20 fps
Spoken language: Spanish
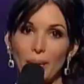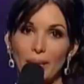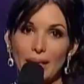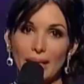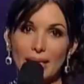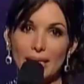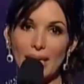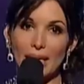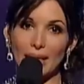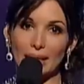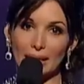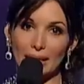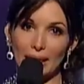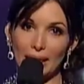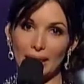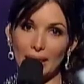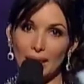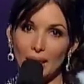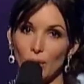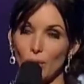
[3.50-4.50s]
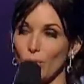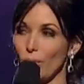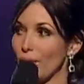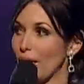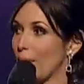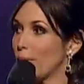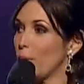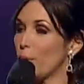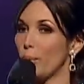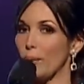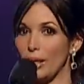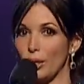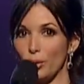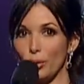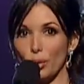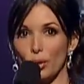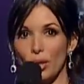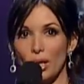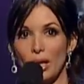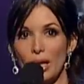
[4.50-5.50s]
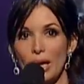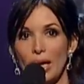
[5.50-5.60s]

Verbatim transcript: belleza latina, como ya hemos visto,